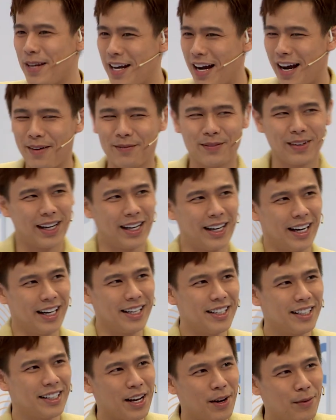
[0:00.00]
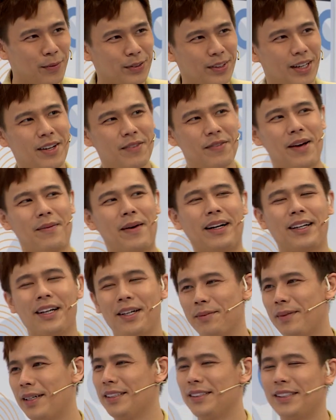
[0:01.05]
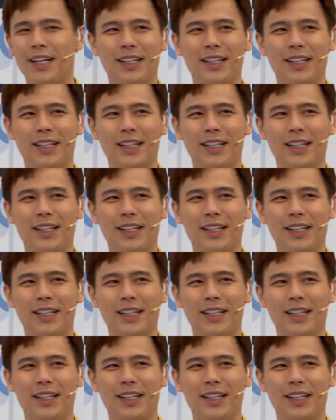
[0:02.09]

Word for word: Bây giờ em hãy giới thiệu một tí về bản thân mình